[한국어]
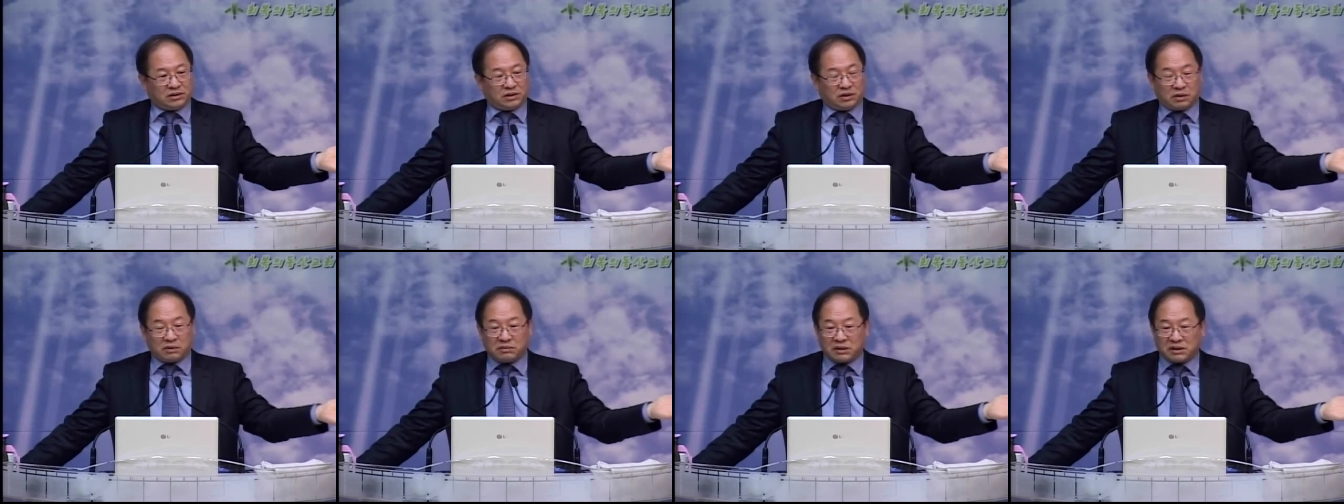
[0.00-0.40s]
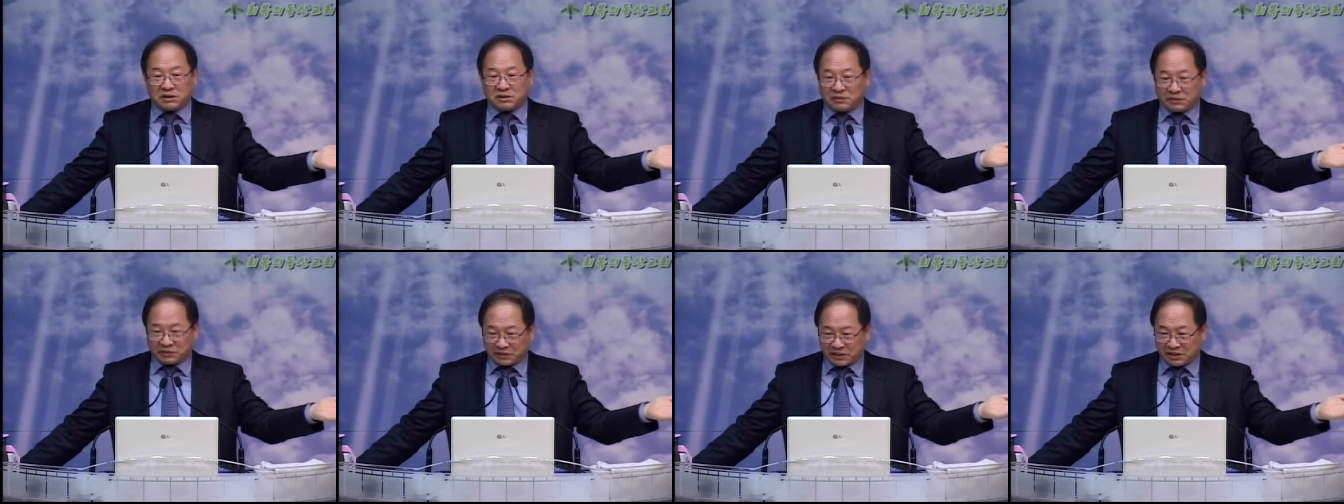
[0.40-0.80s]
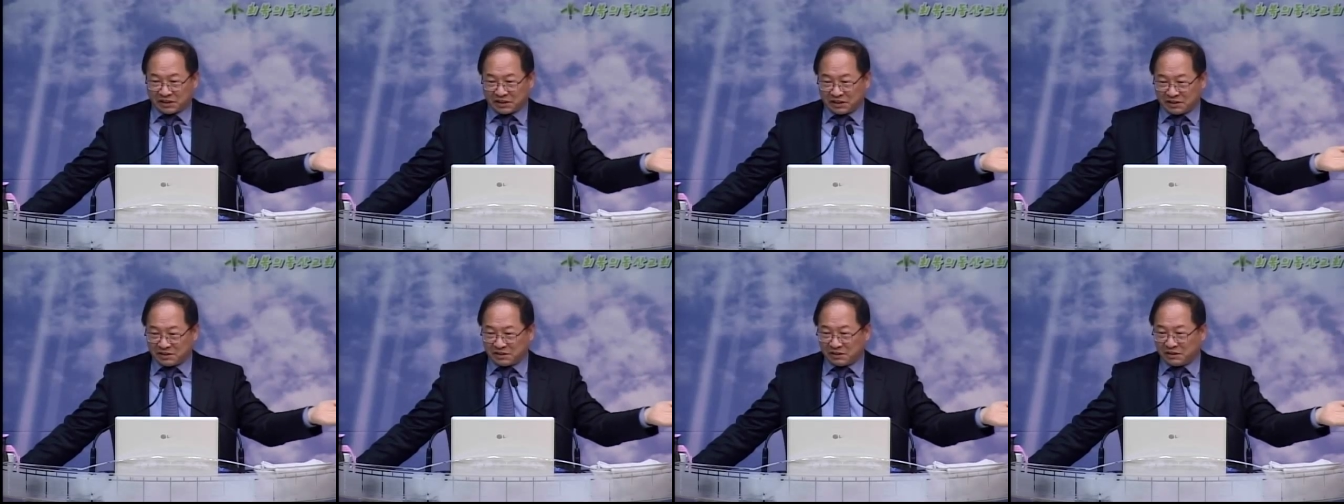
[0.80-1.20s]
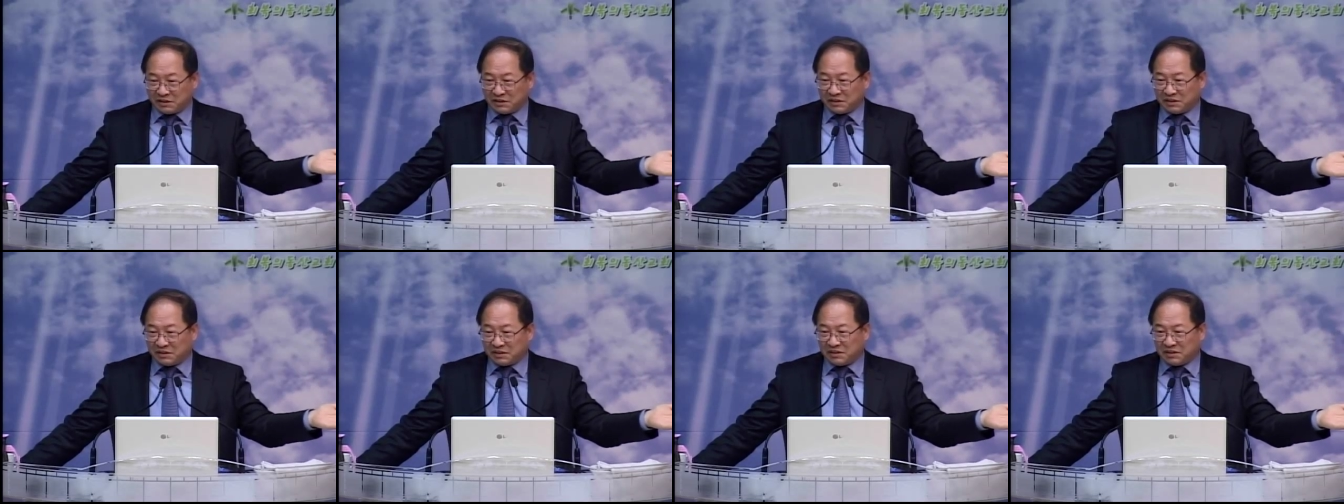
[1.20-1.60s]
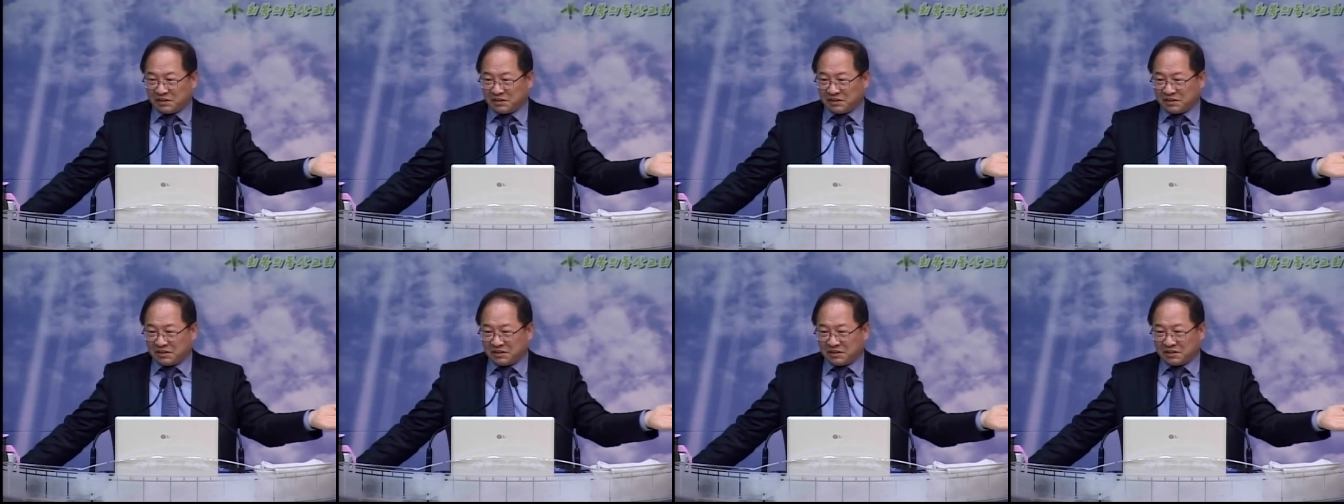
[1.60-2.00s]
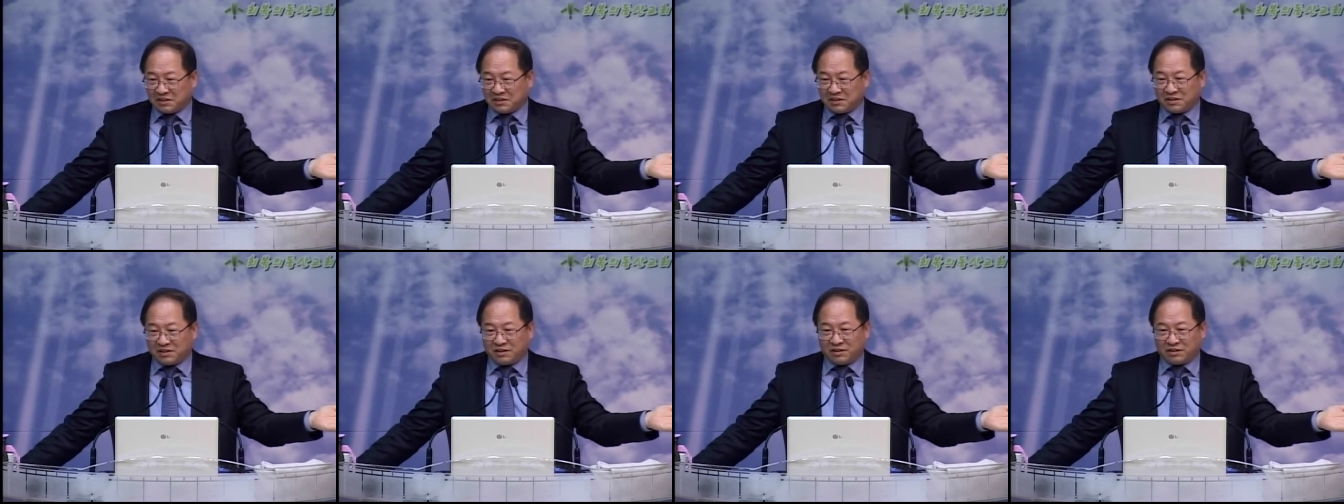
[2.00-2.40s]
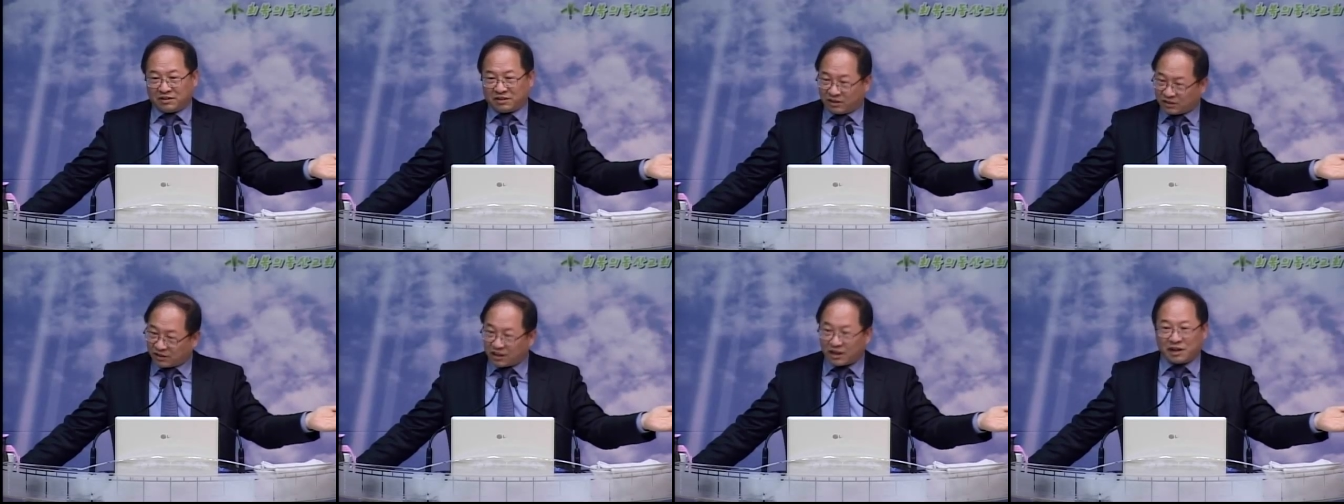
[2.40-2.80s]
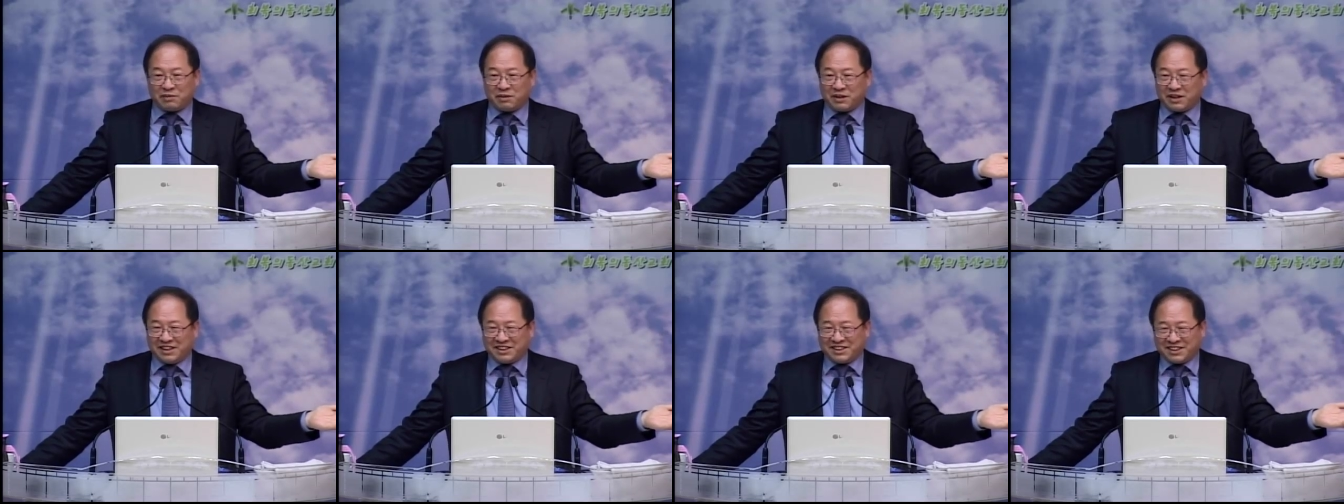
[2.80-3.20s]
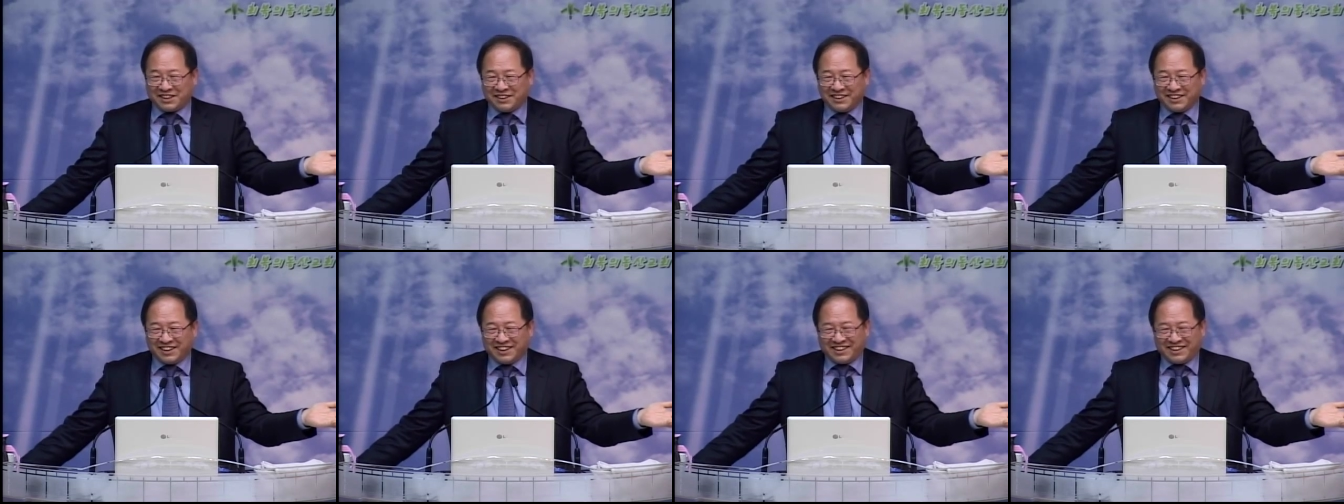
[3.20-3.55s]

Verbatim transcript: 여러분 같으면 어떡하겠어요? 당장 가봐야죠.